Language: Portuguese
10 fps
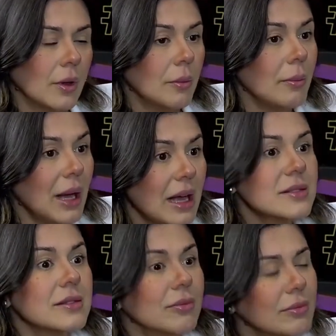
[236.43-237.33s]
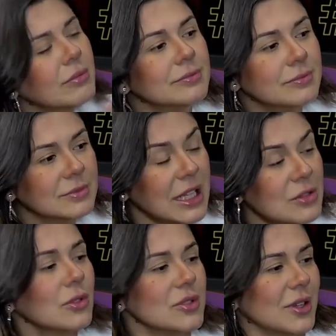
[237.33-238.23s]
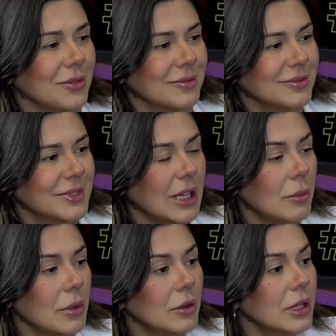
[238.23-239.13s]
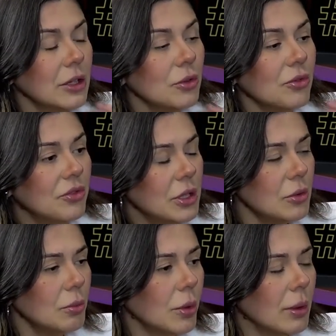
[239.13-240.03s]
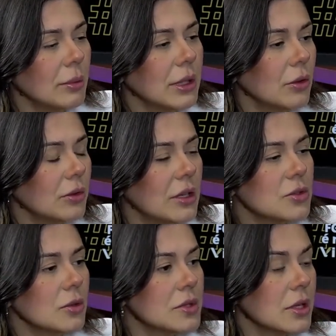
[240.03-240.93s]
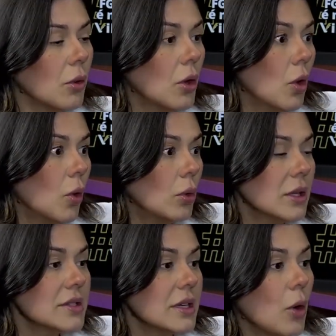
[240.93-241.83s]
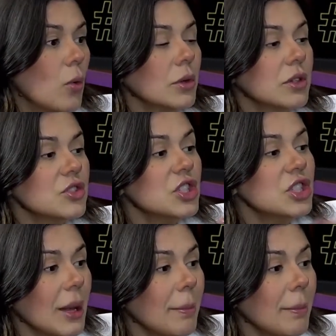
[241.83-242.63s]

Mas tem solução sabe? Eu ainda não vi um problema que não tenha solução. O lance é o quanto a gente quer